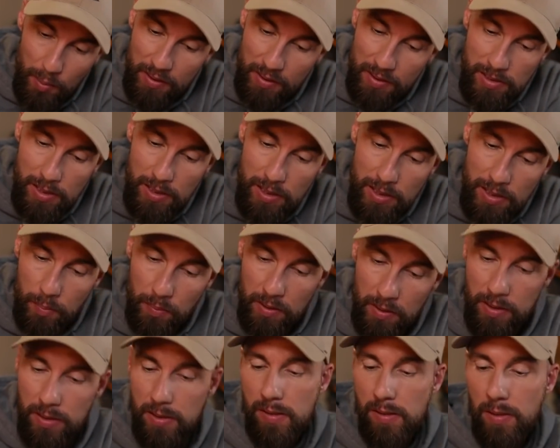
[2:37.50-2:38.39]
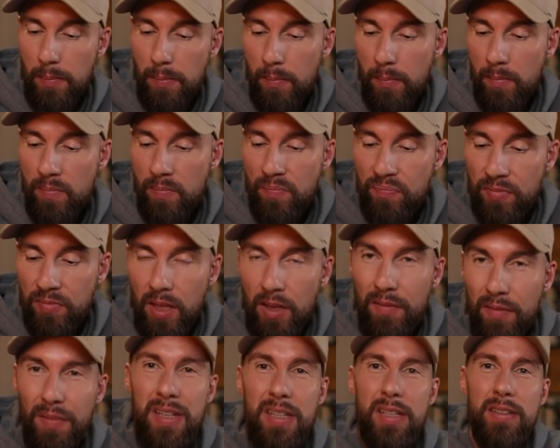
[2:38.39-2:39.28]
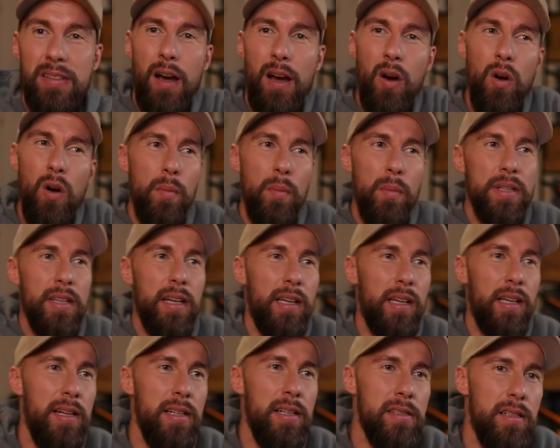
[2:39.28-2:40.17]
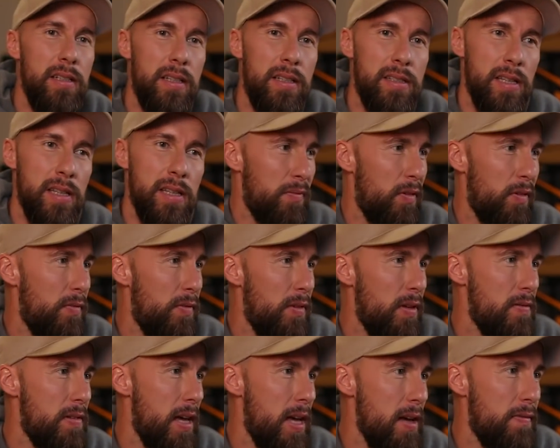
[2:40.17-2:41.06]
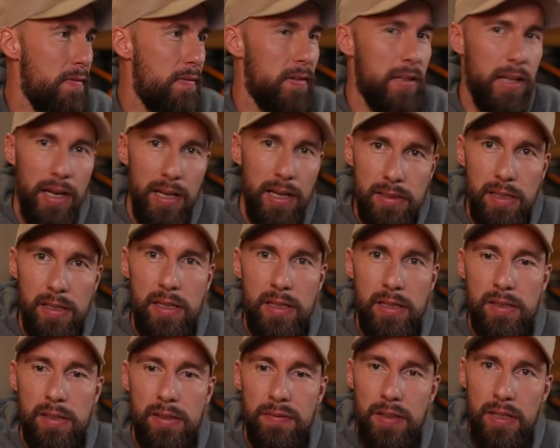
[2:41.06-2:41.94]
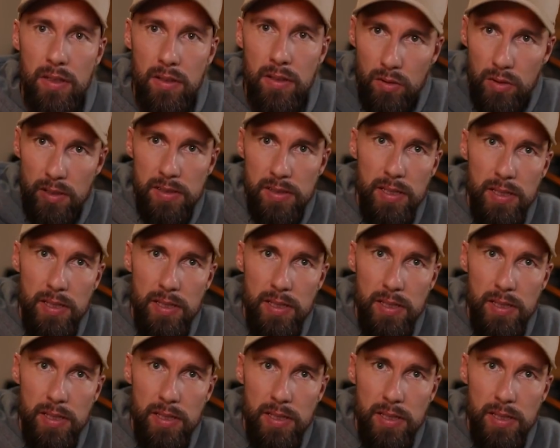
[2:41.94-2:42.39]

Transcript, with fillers: Prinzip ist wenn die Taucher mit der Geisternetz-App vom WWF Geisternetze finden und es